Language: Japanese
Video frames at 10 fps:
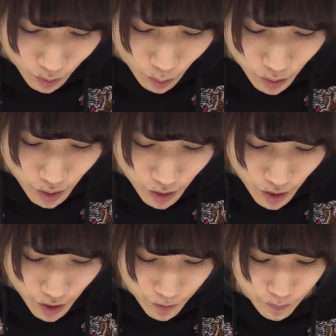倒せ
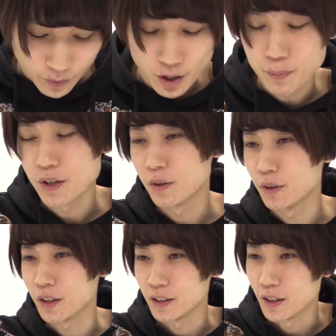ない一匹拾
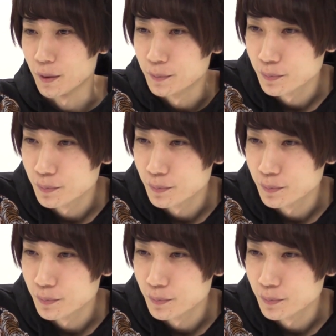えなかったお